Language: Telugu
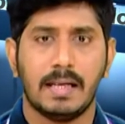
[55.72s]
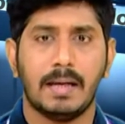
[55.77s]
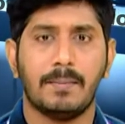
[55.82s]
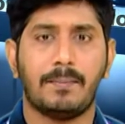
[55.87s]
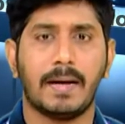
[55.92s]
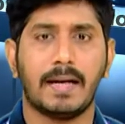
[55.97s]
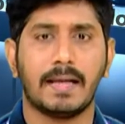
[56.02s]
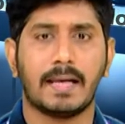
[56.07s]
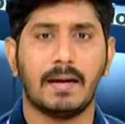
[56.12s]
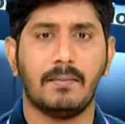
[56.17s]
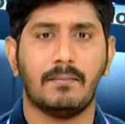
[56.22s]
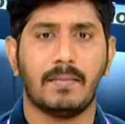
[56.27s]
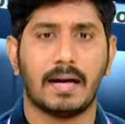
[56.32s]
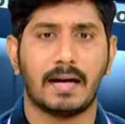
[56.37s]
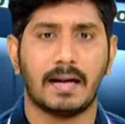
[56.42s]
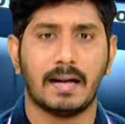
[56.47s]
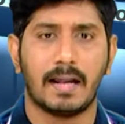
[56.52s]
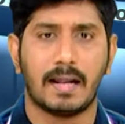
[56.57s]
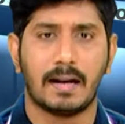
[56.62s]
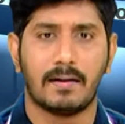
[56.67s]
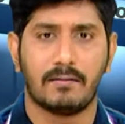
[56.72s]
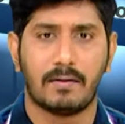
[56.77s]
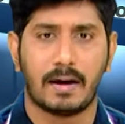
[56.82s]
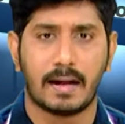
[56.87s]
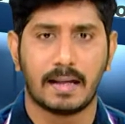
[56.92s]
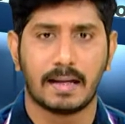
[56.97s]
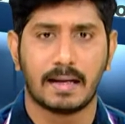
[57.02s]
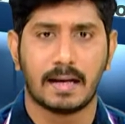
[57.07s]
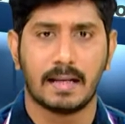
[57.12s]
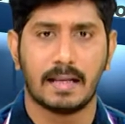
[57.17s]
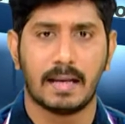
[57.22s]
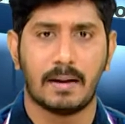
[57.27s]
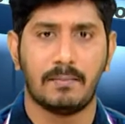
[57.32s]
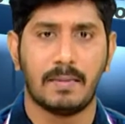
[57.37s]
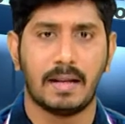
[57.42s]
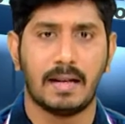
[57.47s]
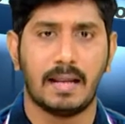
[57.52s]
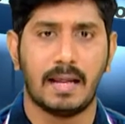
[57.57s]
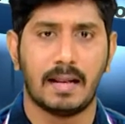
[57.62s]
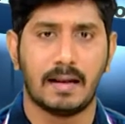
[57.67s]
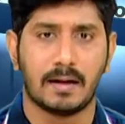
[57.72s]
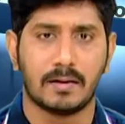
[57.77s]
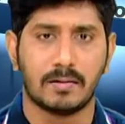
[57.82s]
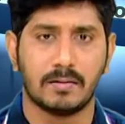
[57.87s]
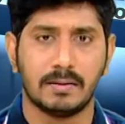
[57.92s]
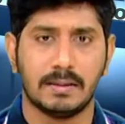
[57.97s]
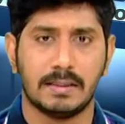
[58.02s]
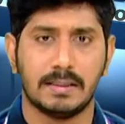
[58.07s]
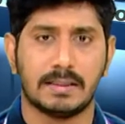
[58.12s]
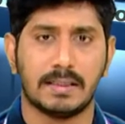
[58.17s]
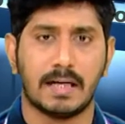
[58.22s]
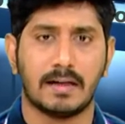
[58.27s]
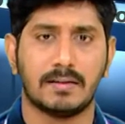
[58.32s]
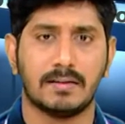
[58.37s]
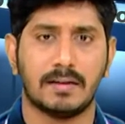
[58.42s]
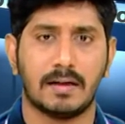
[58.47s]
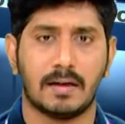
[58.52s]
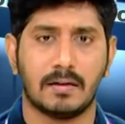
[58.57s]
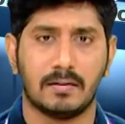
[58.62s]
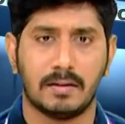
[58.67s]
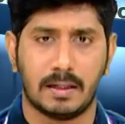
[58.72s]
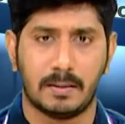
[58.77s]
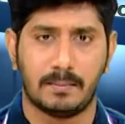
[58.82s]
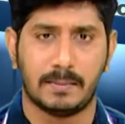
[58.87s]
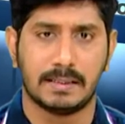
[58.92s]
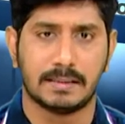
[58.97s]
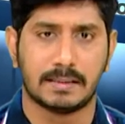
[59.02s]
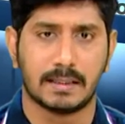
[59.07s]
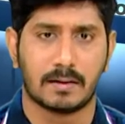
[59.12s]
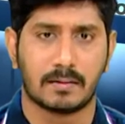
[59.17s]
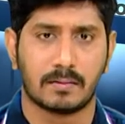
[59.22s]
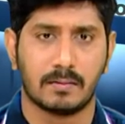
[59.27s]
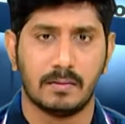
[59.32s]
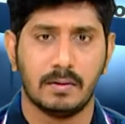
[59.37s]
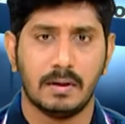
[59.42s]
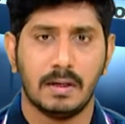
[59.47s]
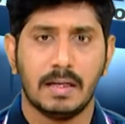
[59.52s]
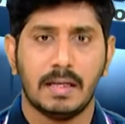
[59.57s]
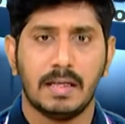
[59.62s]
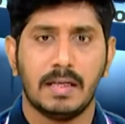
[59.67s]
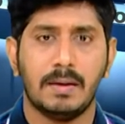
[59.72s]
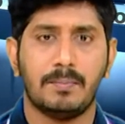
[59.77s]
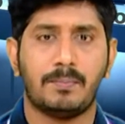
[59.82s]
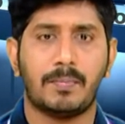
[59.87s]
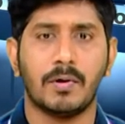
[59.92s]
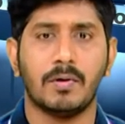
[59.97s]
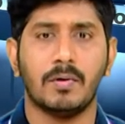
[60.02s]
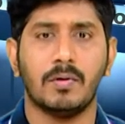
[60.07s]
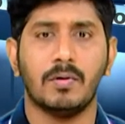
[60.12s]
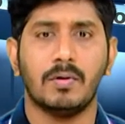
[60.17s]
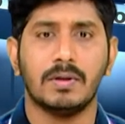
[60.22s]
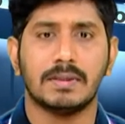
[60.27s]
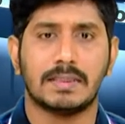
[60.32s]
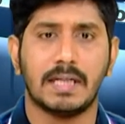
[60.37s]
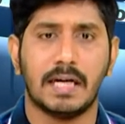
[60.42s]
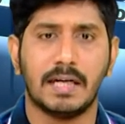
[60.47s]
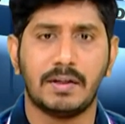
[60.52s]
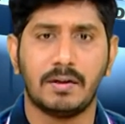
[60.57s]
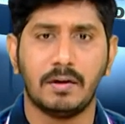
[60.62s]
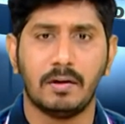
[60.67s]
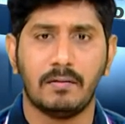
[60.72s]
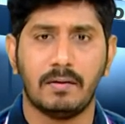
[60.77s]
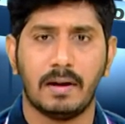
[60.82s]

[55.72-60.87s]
ఇప్పటికే మండలాల వారీగా ఎమ్మెల్యేలను ఇన్ఛార్జీలను నియమించారు ఇప్పుడు షెడ్యూల్